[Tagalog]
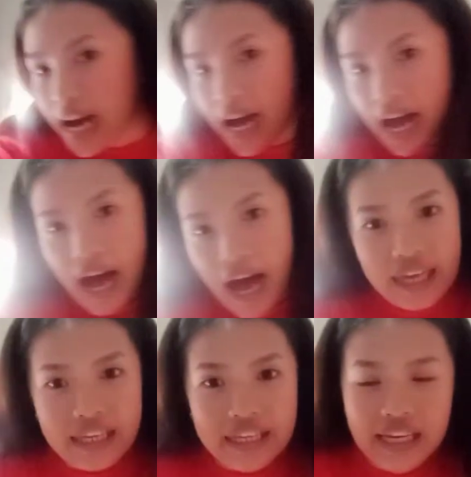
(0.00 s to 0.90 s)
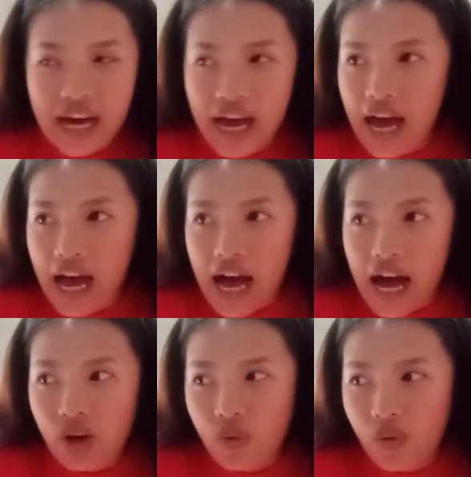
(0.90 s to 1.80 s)
ay
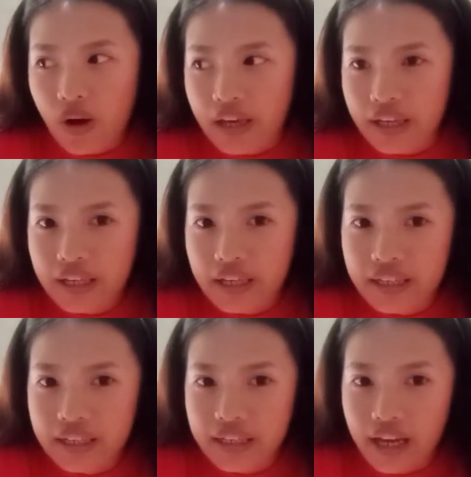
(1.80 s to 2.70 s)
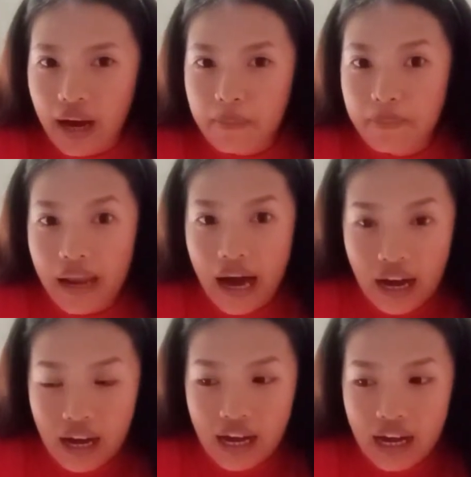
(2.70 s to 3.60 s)
ako ay naka-black.
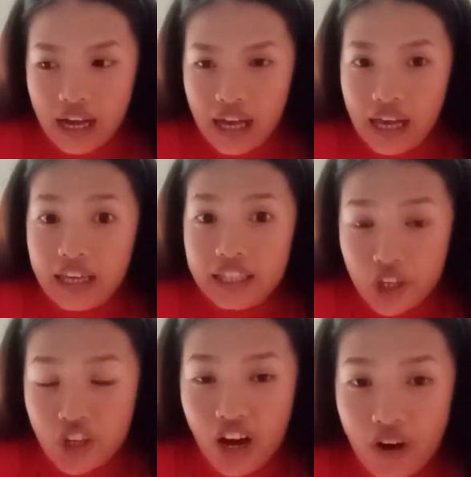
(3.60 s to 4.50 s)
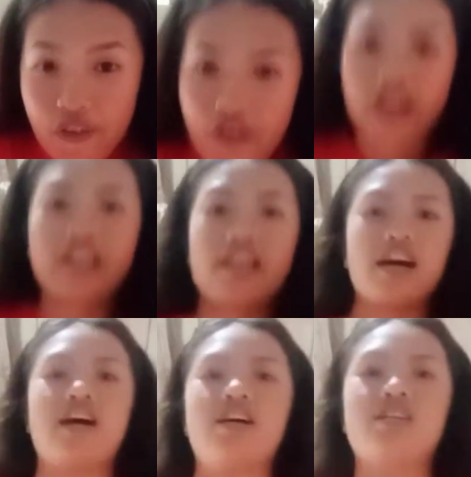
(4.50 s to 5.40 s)
Ngayon ako ay
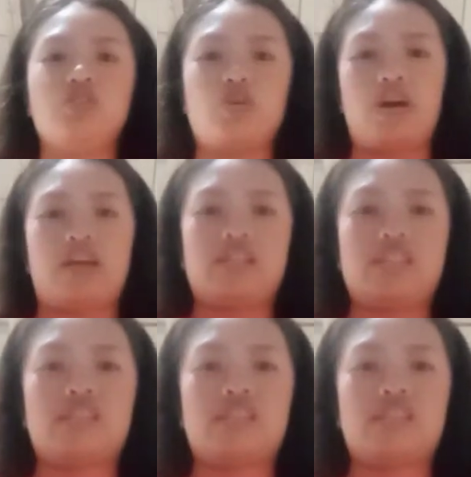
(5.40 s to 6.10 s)
naka-dress.